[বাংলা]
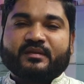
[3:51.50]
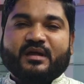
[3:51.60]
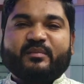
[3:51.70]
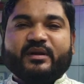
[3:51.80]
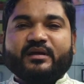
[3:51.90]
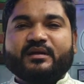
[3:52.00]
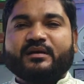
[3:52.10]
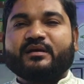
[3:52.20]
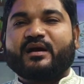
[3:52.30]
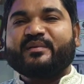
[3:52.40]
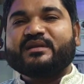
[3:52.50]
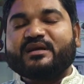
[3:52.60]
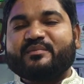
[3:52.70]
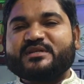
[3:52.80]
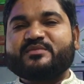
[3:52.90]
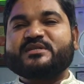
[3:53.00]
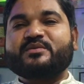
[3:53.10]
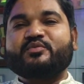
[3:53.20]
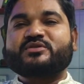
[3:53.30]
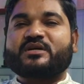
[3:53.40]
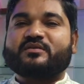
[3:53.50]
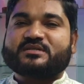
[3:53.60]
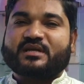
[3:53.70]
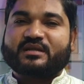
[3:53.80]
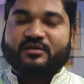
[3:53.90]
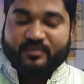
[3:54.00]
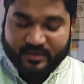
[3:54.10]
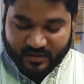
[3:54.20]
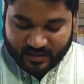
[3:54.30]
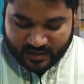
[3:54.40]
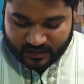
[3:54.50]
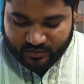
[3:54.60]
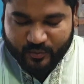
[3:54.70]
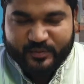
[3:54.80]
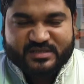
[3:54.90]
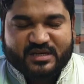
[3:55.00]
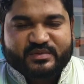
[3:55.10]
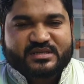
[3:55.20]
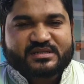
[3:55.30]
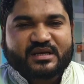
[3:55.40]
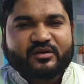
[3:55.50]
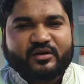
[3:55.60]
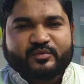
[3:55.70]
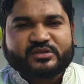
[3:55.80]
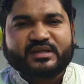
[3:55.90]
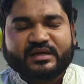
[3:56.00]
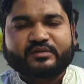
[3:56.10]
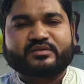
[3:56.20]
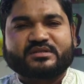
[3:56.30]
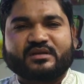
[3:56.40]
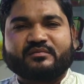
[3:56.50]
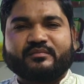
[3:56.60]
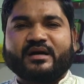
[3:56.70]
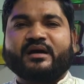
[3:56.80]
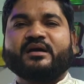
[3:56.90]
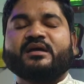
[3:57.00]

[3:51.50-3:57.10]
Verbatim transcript: তার মানে আমাদেরকে বেশি বেশি প্রচারণা চালাতে হবে তো মোবাইল সার্ভিসিং যারা ঘরে বসে থেকে করছেন বা